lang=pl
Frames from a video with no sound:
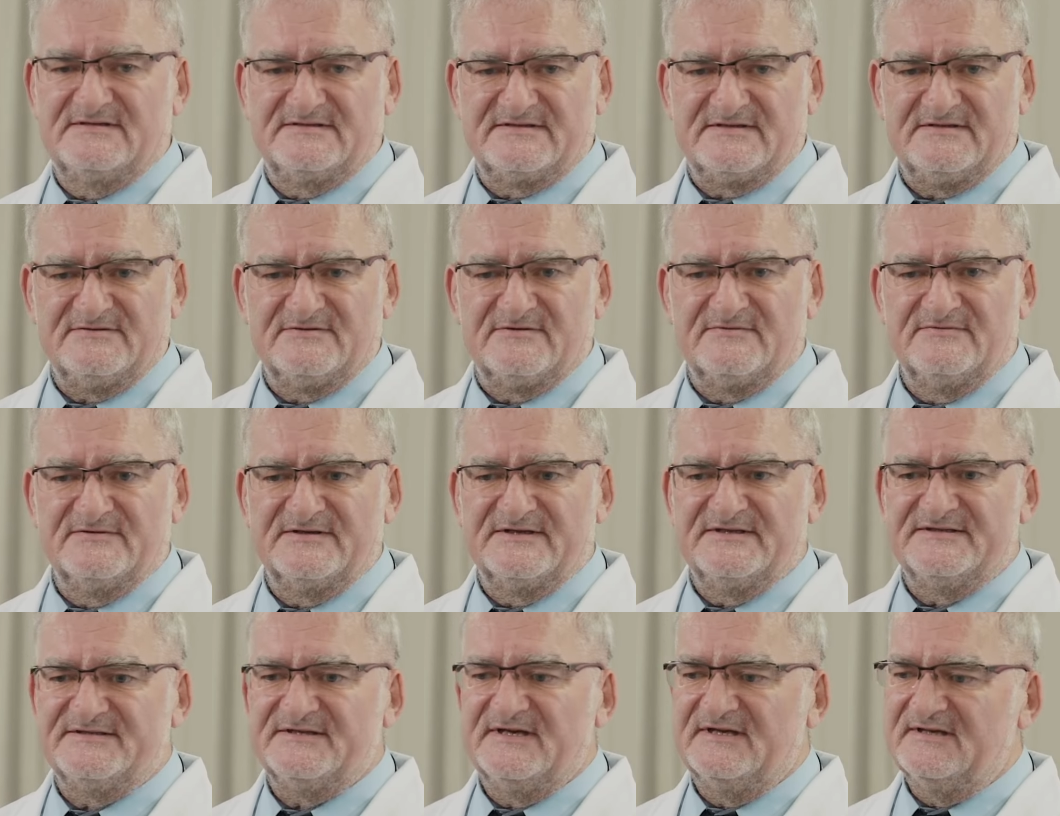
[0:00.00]
co
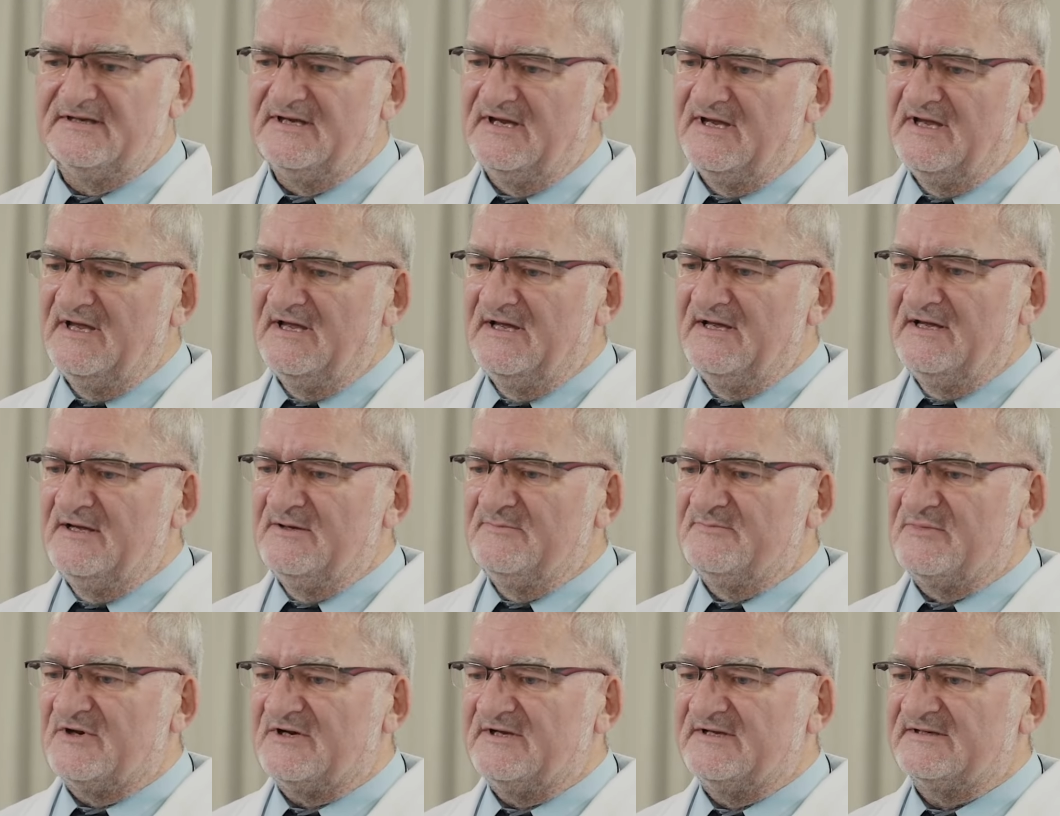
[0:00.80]
drugi dzień
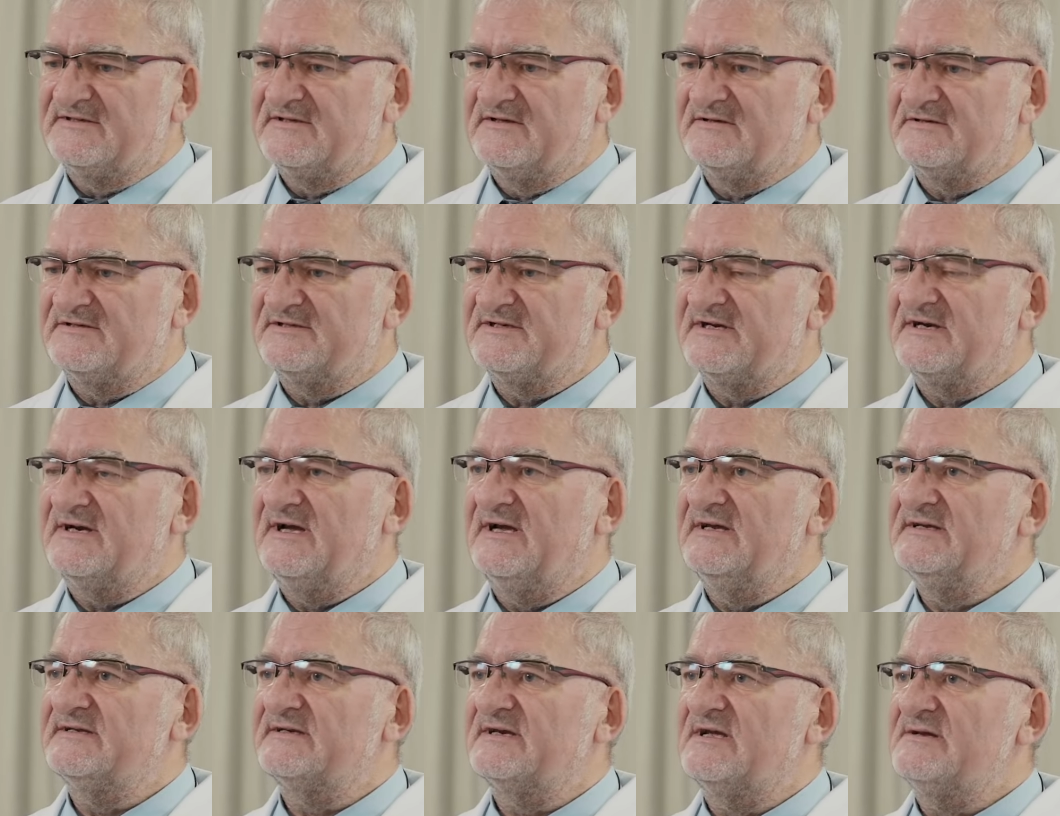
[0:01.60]
profesor
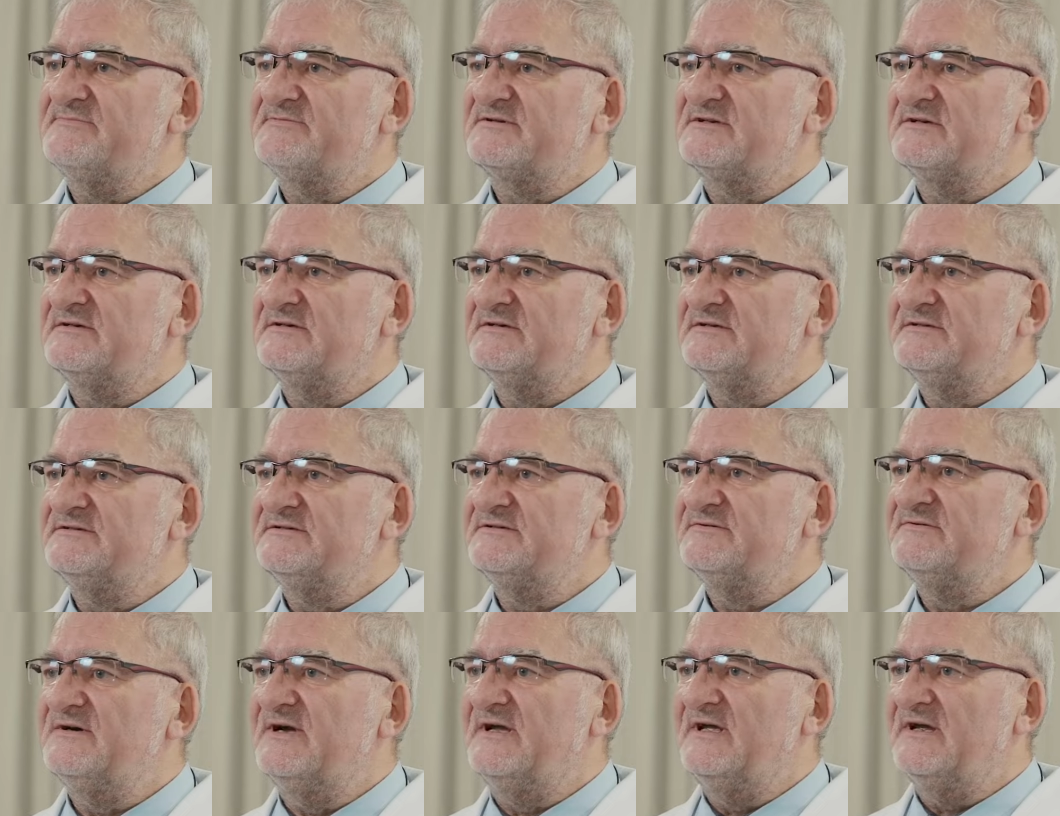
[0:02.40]
Czekajska
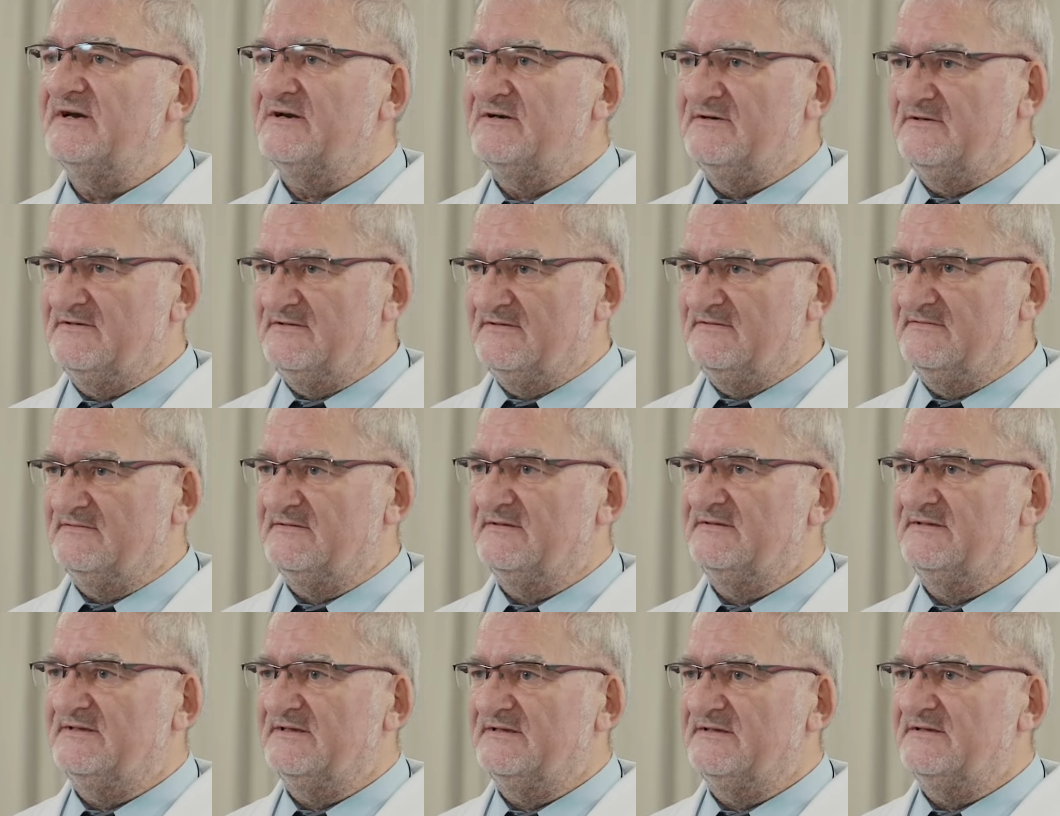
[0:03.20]
przychodziła jako
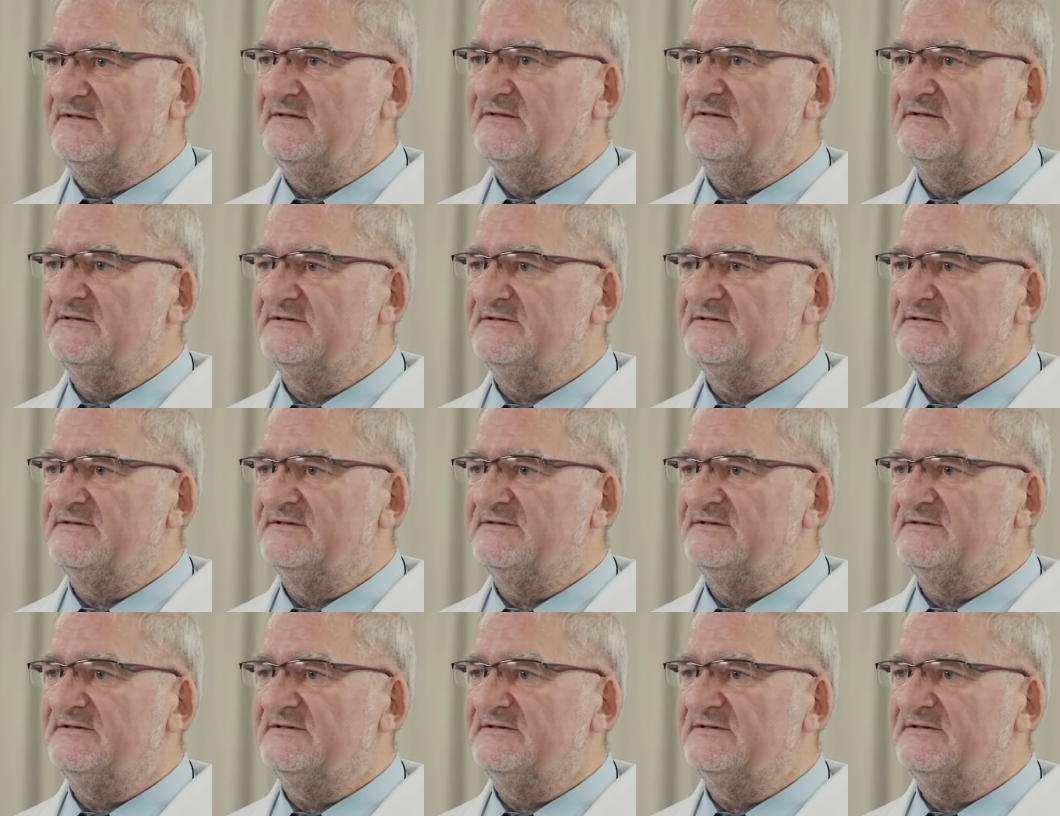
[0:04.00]
ten